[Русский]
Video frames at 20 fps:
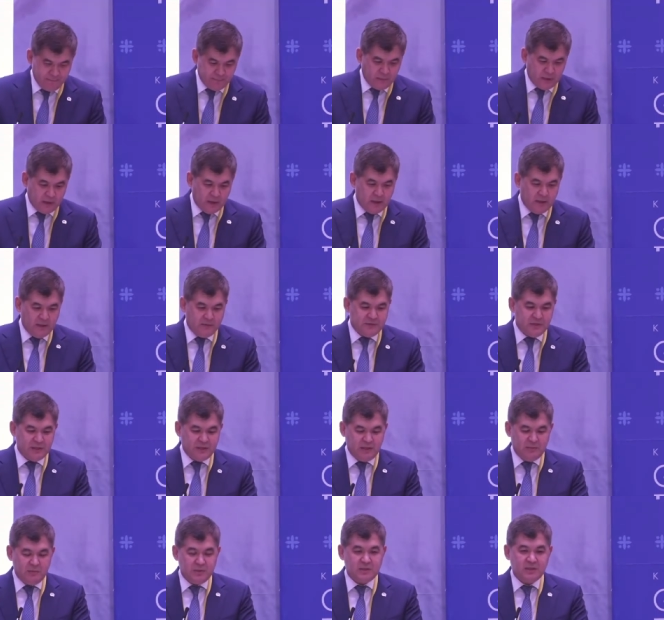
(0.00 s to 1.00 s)
Э, в
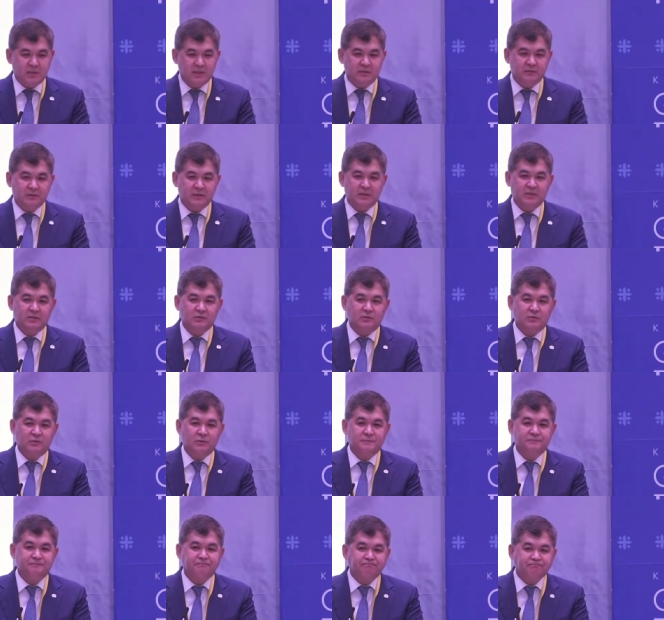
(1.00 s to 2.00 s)
целом, если говорить о
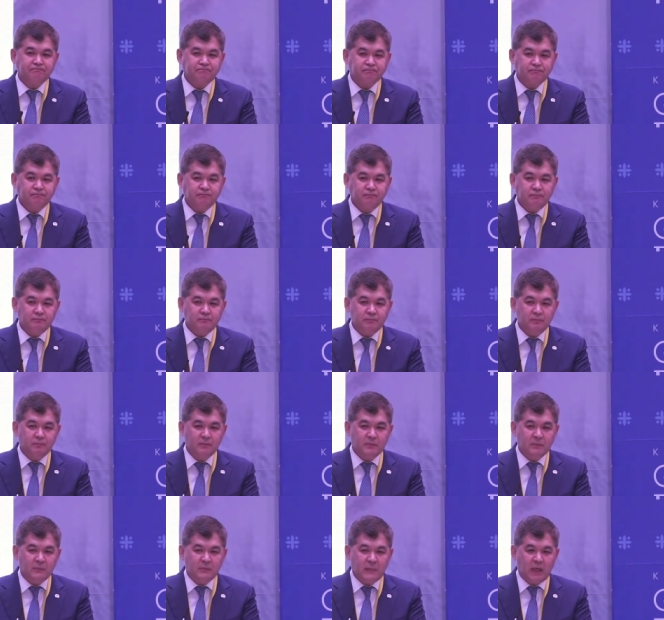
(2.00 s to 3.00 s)

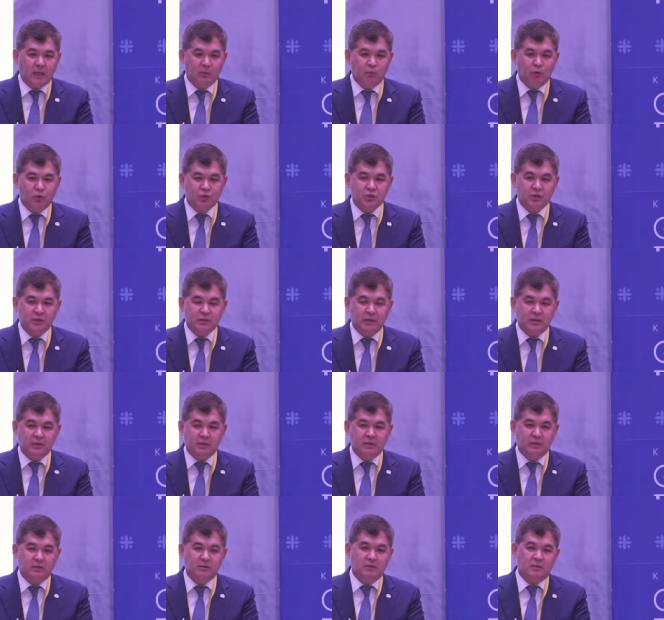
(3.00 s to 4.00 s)
наибольших,
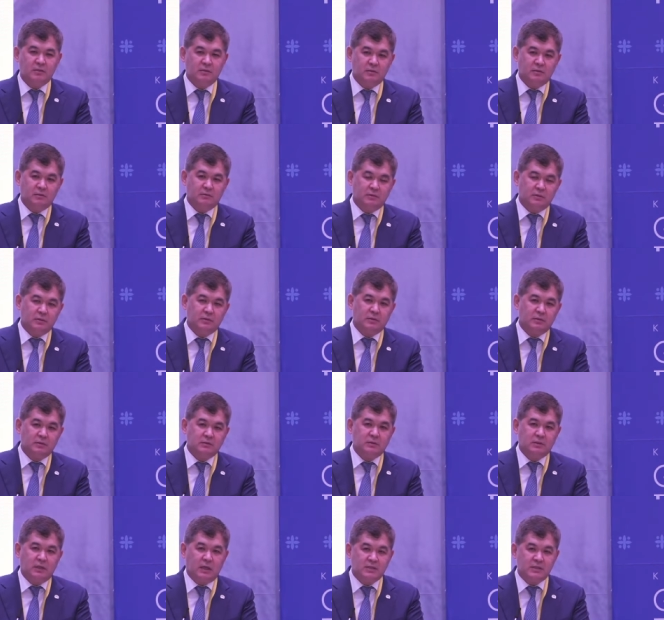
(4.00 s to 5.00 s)
наверное,
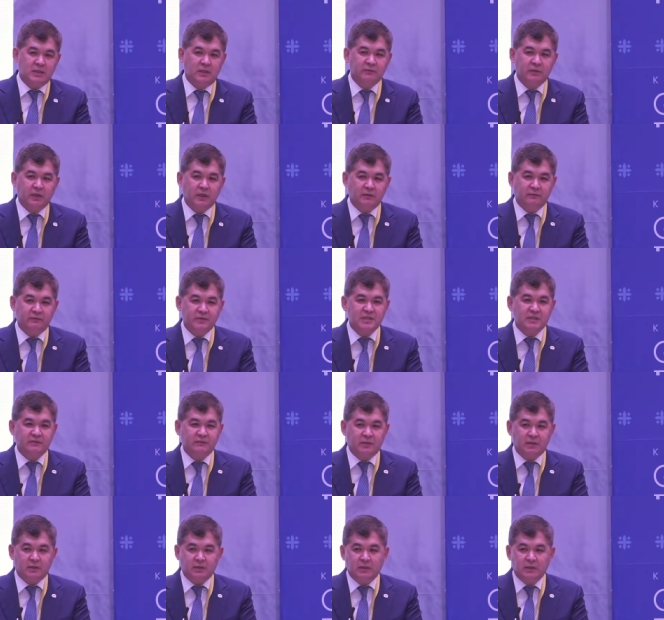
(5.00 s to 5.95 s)
основных вызовах,